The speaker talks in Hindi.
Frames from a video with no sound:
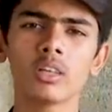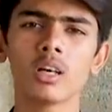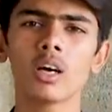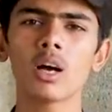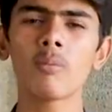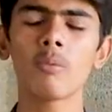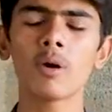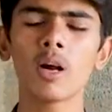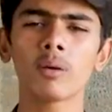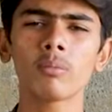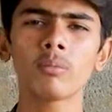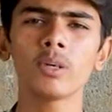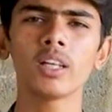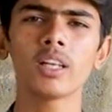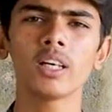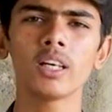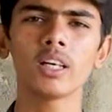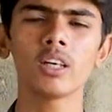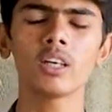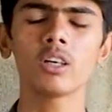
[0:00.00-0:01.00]
अपार्टमेंट
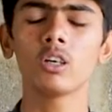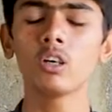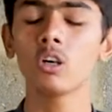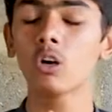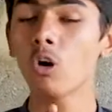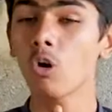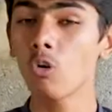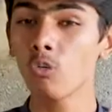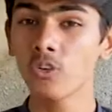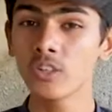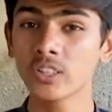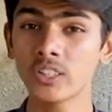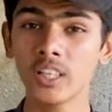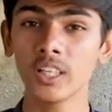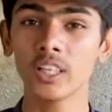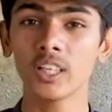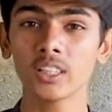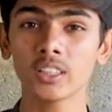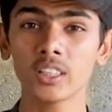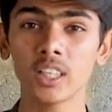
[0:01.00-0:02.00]
लेना ऑफिस
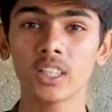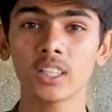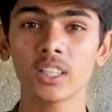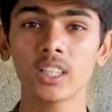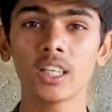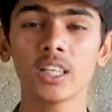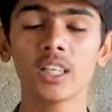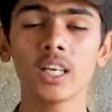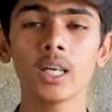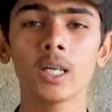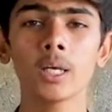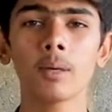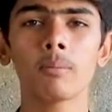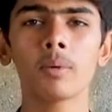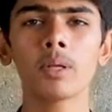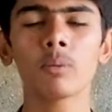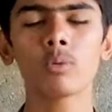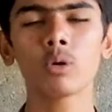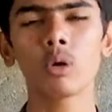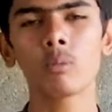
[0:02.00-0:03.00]
लेना चाहते हैं यानी
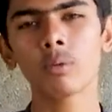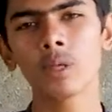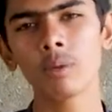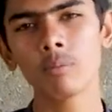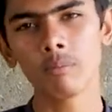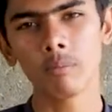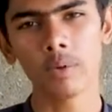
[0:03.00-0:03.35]
अपनी प्रॉपर्टी